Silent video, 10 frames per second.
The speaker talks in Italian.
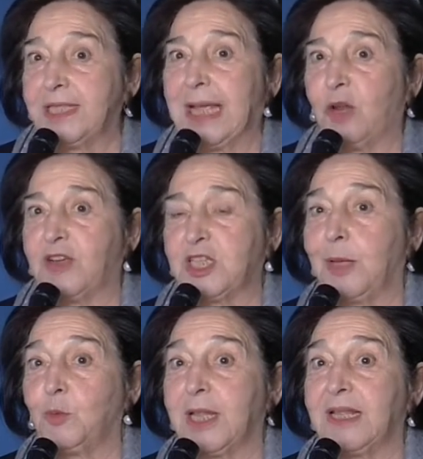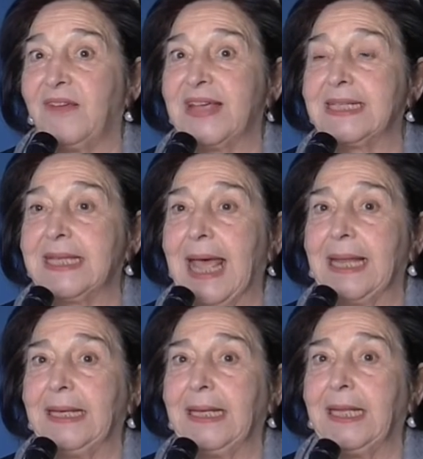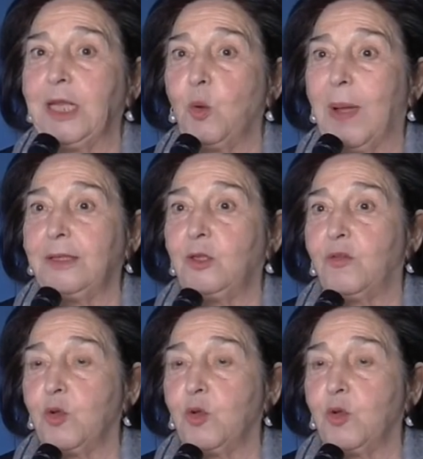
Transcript: Già lo facciamo da diversi anni in quanto